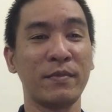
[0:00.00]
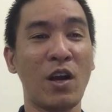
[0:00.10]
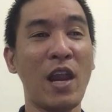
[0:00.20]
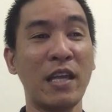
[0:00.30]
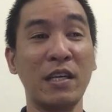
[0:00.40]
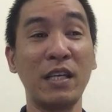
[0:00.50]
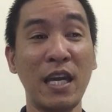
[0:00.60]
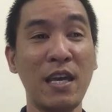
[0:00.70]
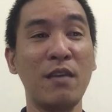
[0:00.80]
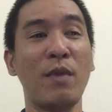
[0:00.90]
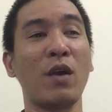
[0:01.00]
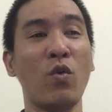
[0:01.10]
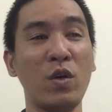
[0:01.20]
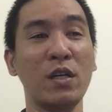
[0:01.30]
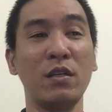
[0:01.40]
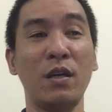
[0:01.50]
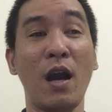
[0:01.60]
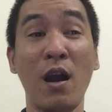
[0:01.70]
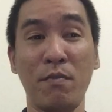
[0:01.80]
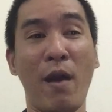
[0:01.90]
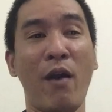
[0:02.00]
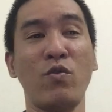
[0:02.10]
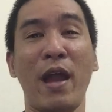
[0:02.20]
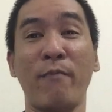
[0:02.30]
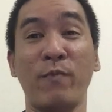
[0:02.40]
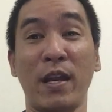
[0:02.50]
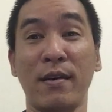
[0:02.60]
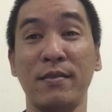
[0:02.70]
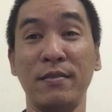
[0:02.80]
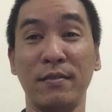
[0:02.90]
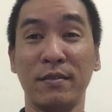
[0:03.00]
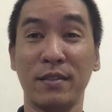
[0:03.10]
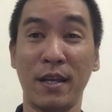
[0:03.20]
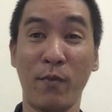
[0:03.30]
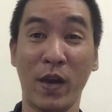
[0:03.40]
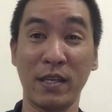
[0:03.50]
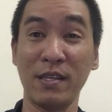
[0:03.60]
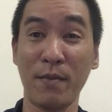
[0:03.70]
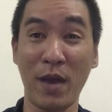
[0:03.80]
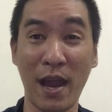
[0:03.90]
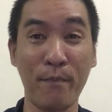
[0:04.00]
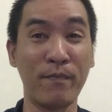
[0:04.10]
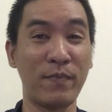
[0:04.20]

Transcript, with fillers: đó là những cái gì mà của người Ất Mão nam và nữ sinh năm một nghìn chín trăm bảy mươi lăm